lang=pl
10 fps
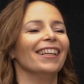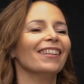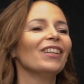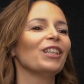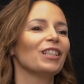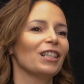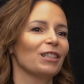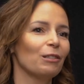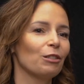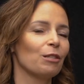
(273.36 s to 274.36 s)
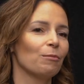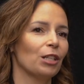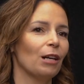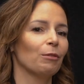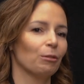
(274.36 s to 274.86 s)
No i cały czas
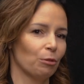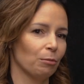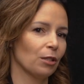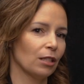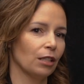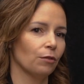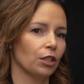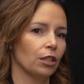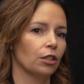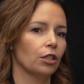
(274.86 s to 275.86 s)
myślałam o tym, żeby zostać właśnie,